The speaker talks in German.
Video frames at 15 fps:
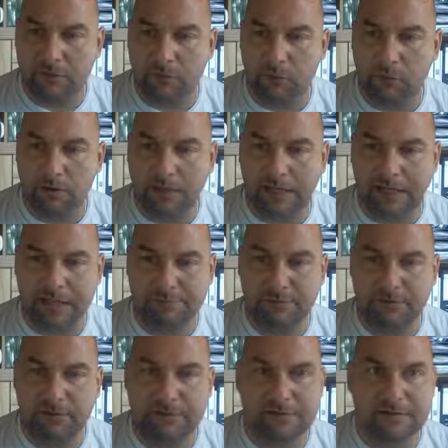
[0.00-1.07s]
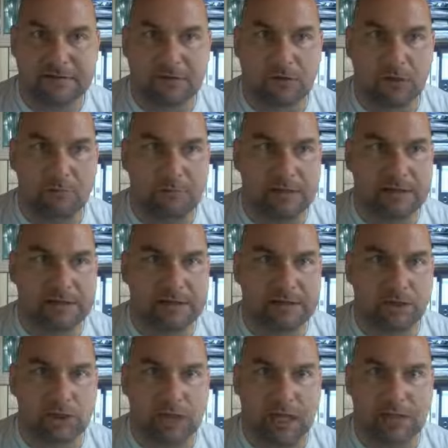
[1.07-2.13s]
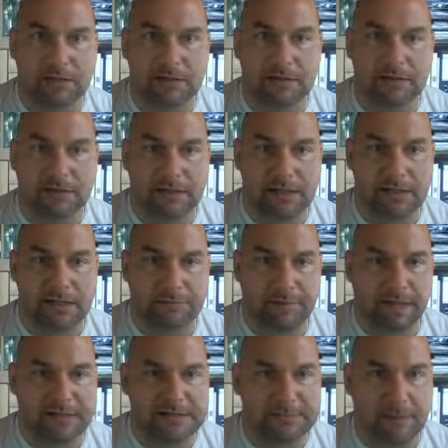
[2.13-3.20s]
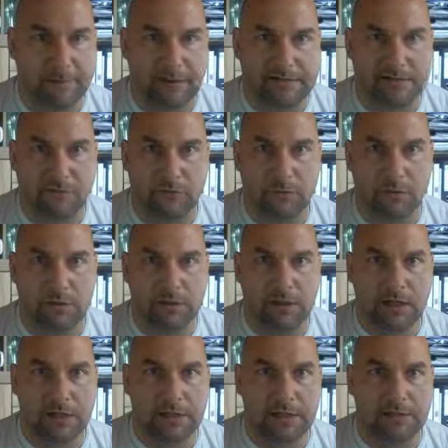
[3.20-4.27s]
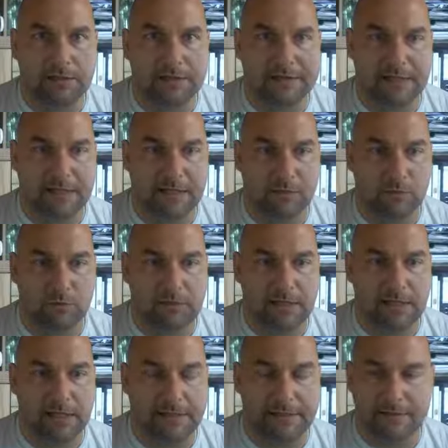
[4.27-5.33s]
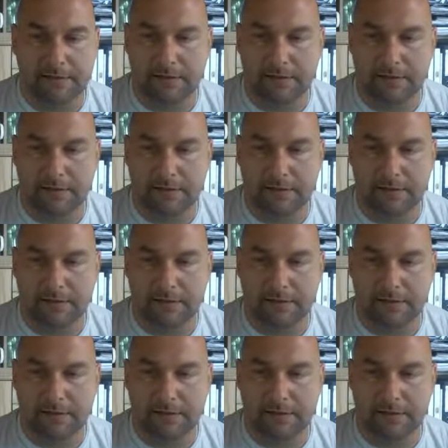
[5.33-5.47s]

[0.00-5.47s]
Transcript: Flur, der Rest befindet sich komplett in der Stadt. Gegner hat bereits zwei Panzer verloren, einen TD und einen Light.